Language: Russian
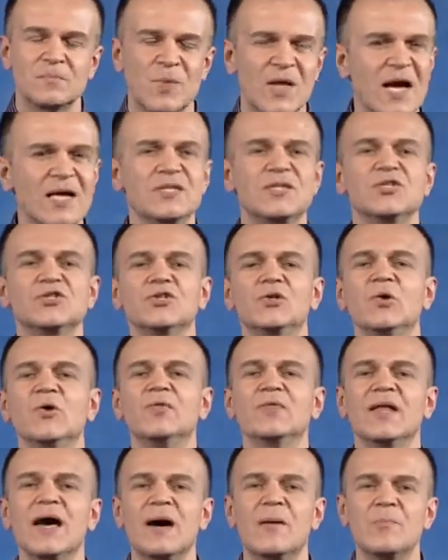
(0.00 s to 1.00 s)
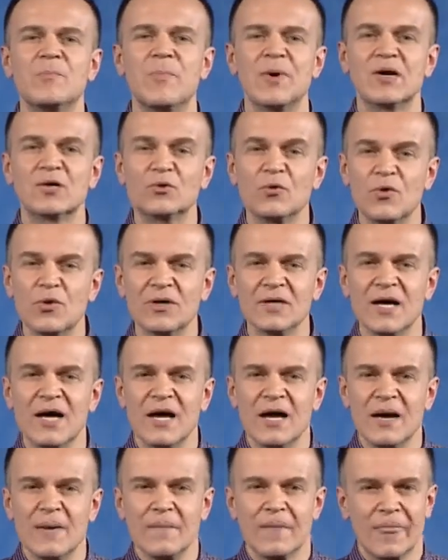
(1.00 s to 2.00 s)
Как тяжело нам порой
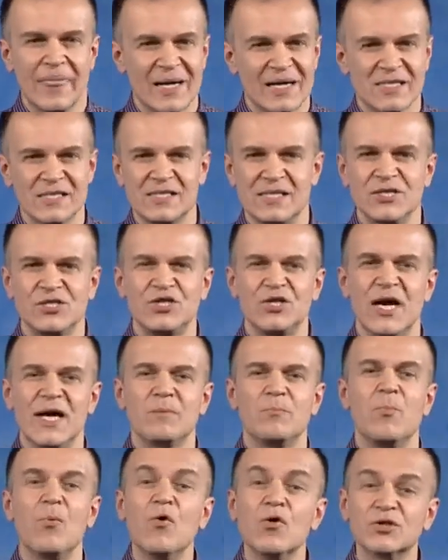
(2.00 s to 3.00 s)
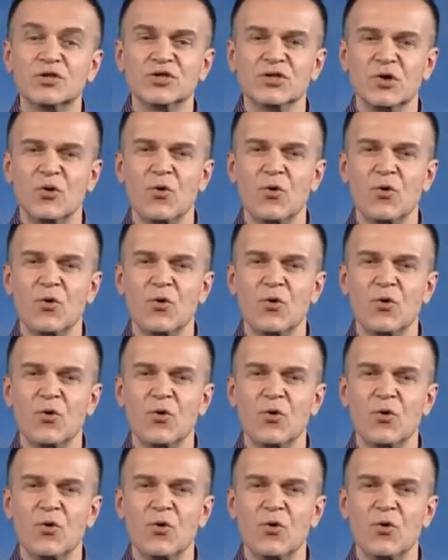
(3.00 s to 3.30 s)
различать Божий